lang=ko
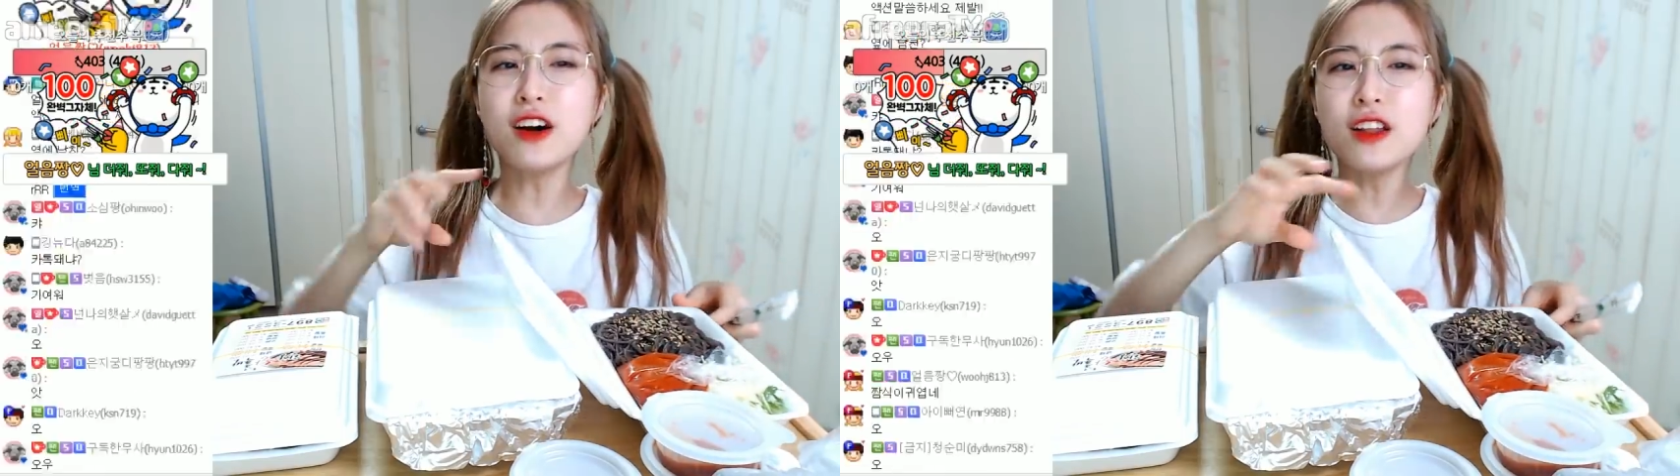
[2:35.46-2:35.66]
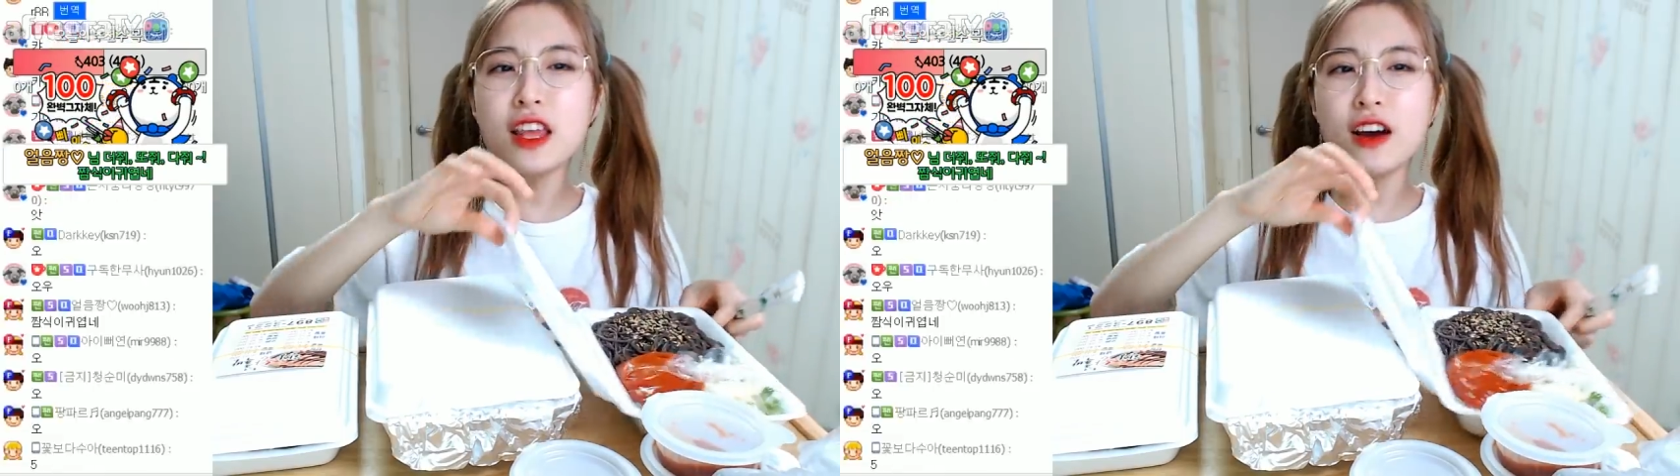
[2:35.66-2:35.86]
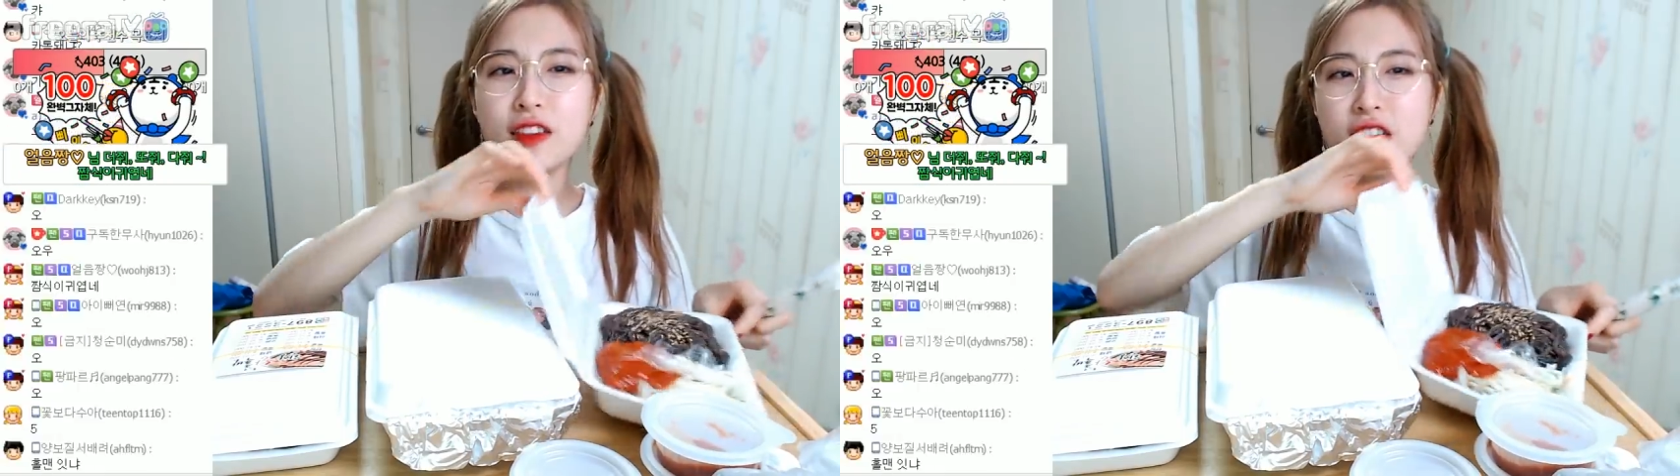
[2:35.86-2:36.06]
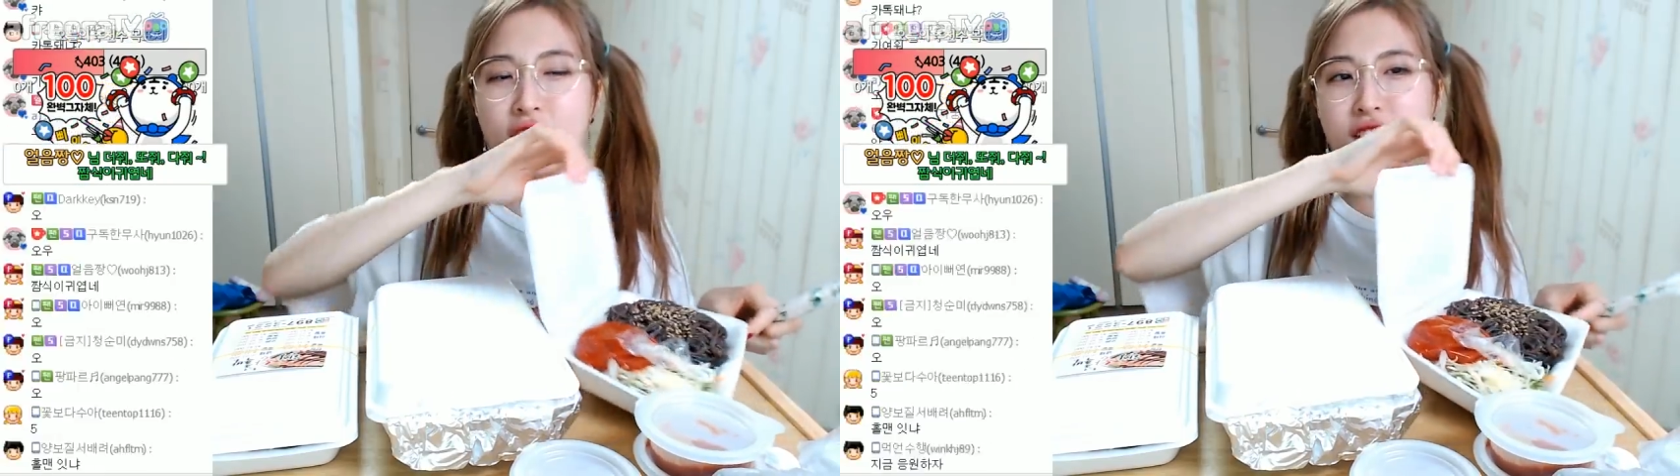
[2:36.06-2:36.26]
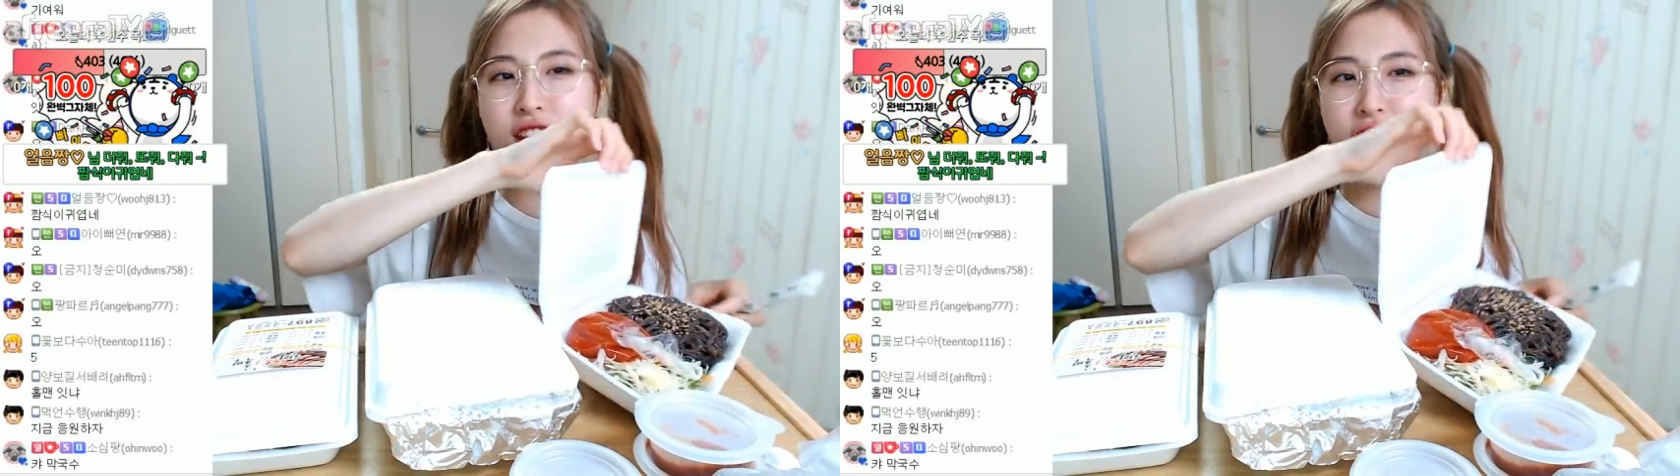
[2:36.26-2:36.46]
언니,
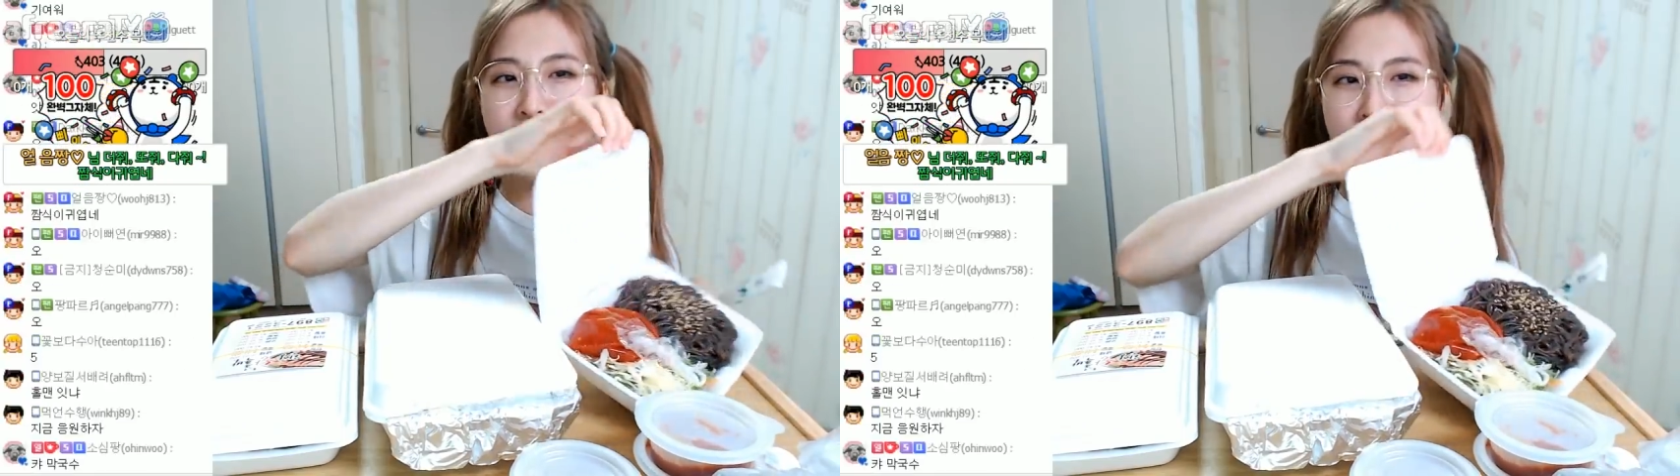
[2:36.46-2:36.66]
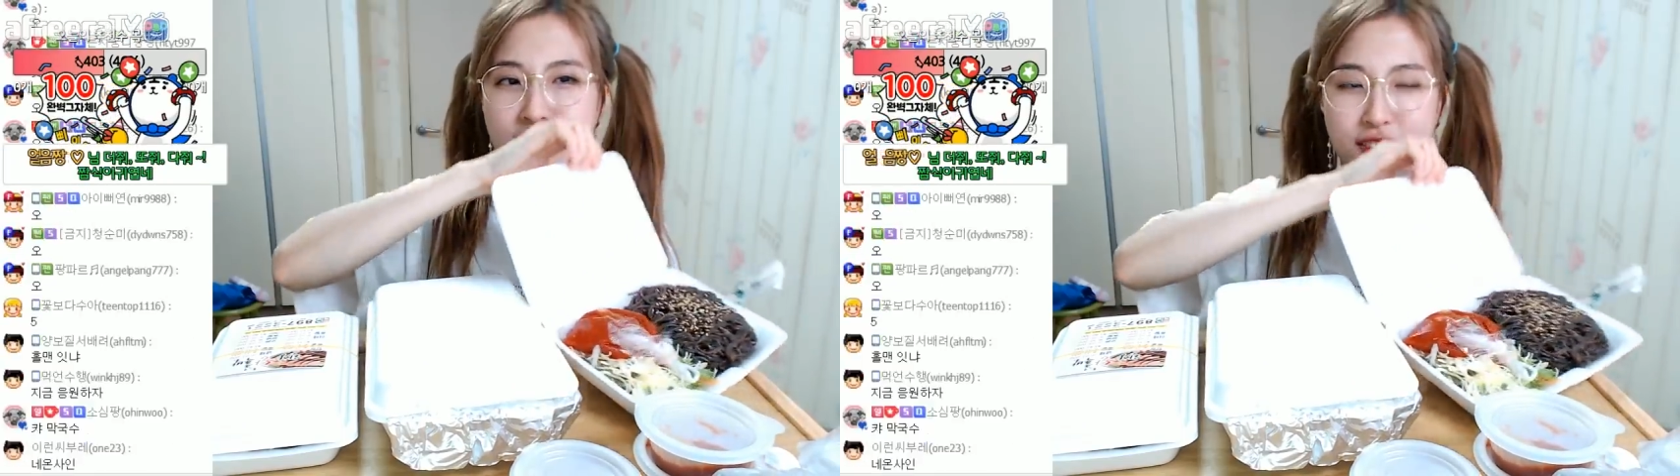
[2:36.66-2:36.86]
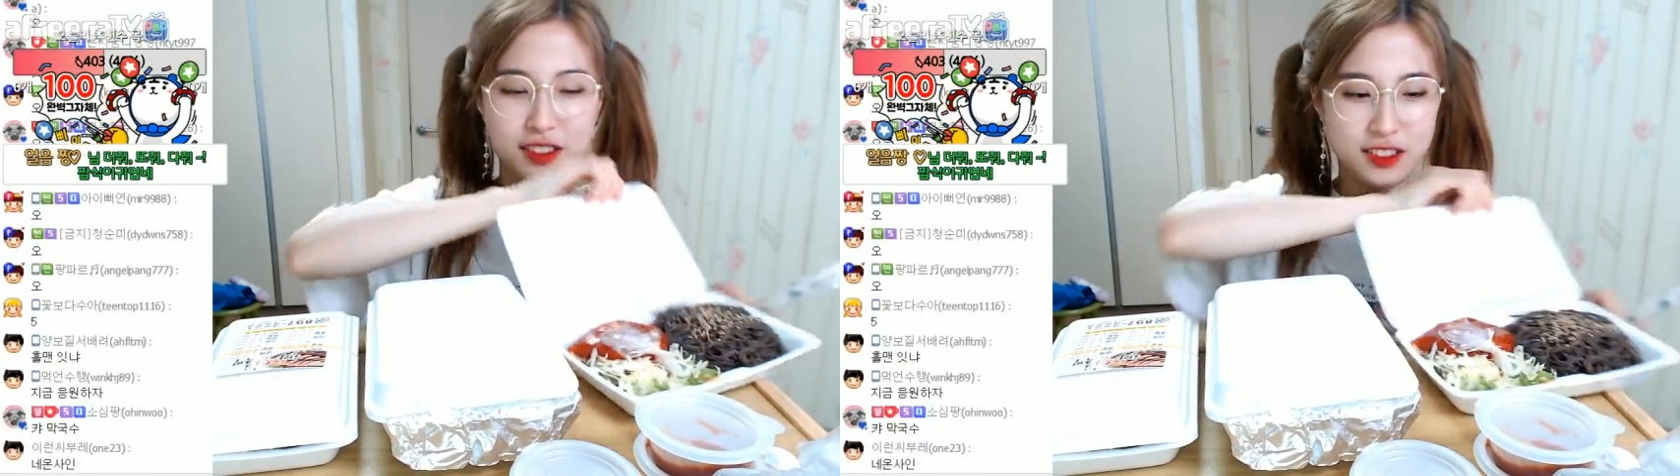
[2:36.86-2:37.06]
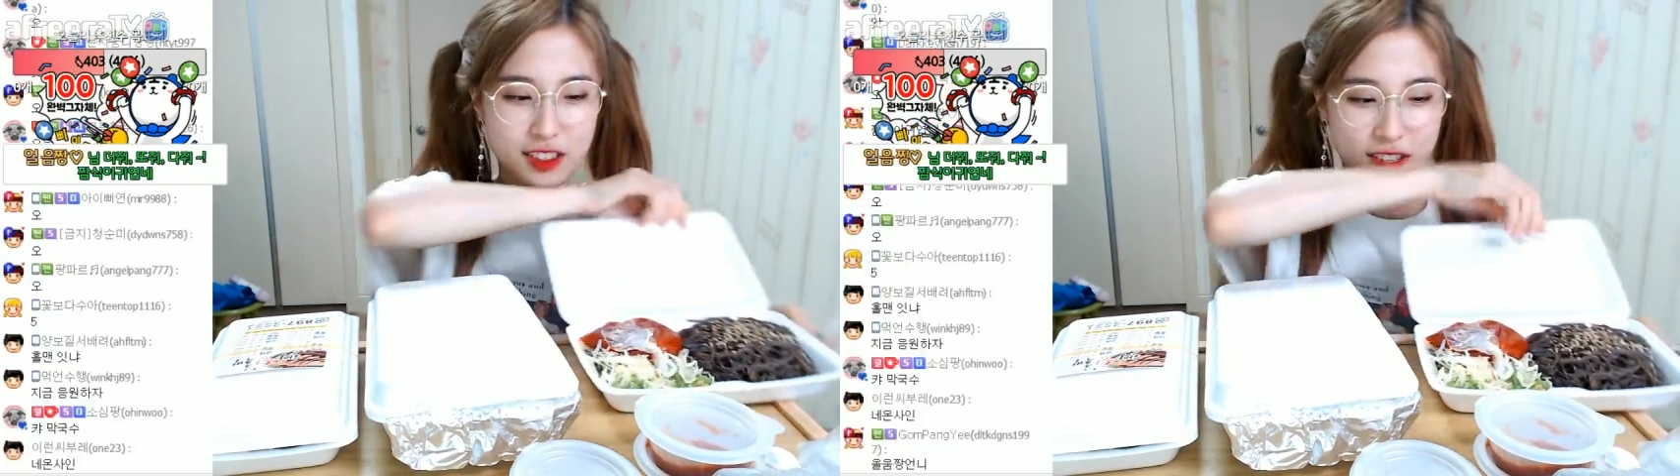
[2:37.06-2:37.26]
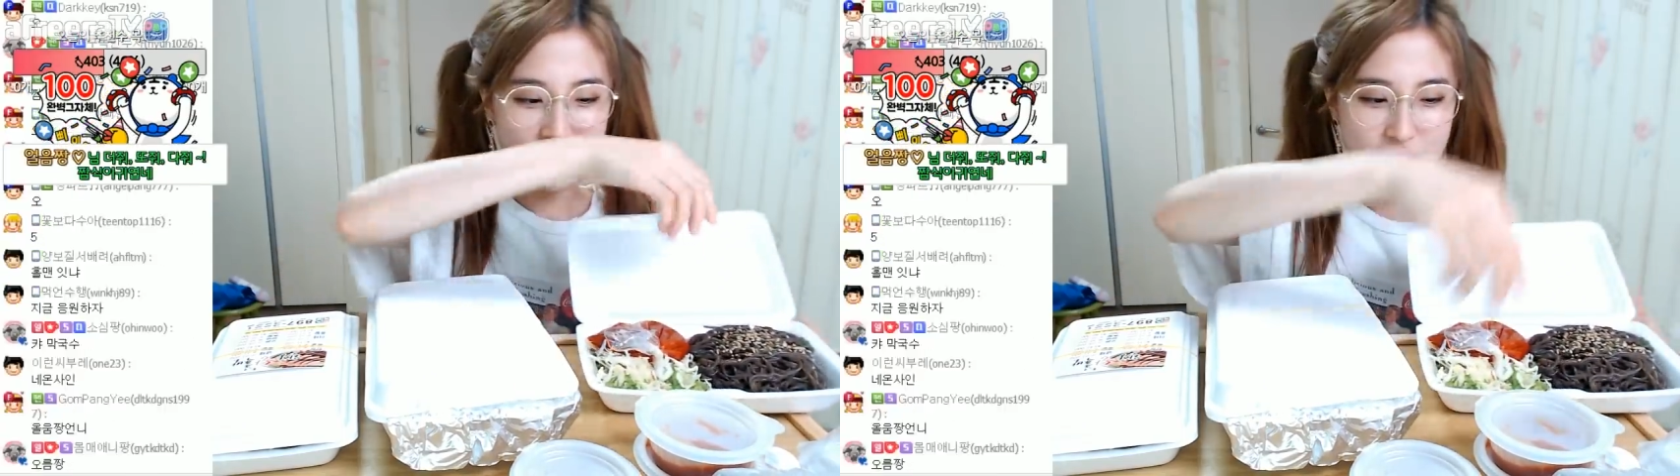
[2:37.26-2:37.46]
안녕하세요. 짬식이
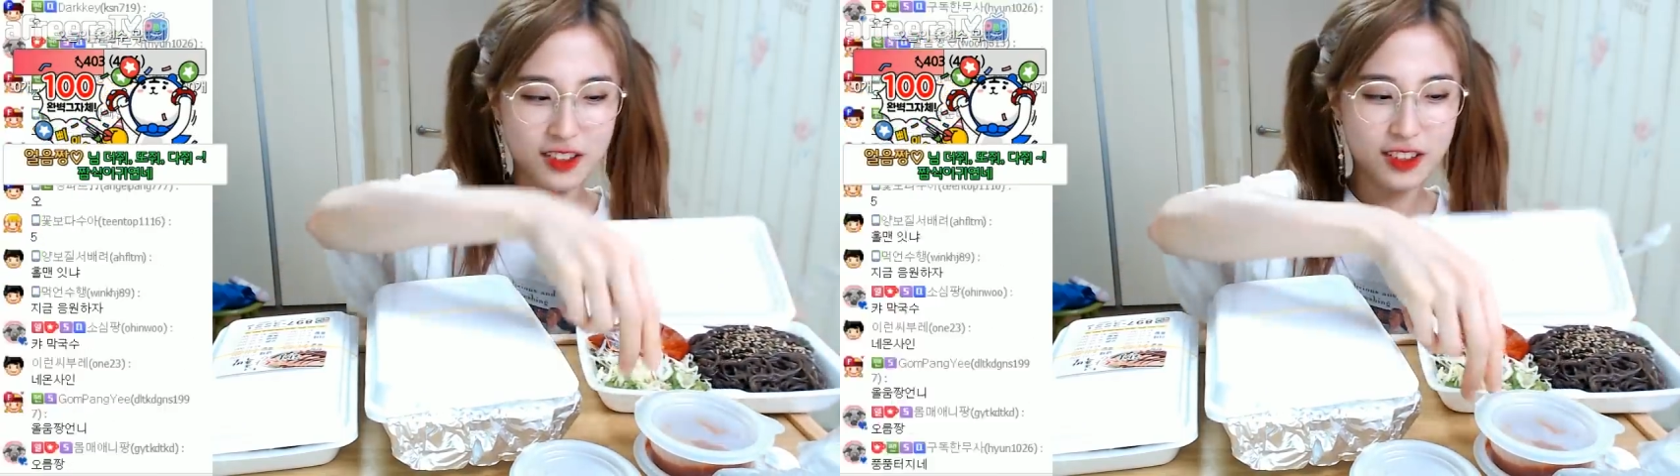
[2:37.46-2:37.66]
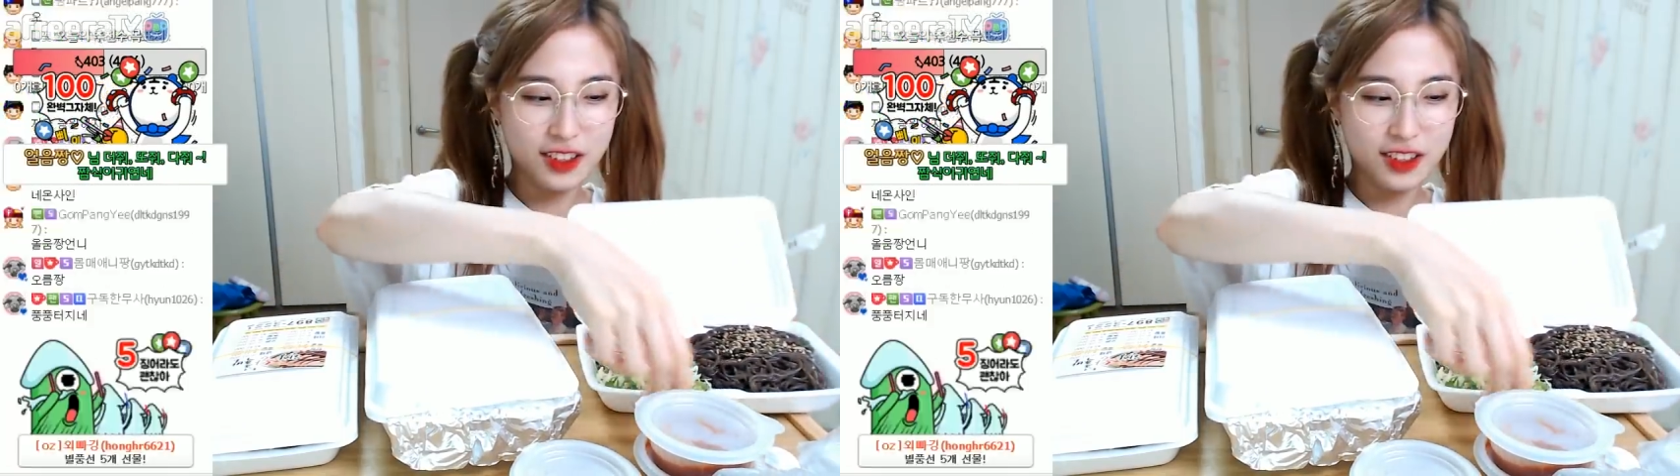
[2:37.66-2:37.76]
귀엽네.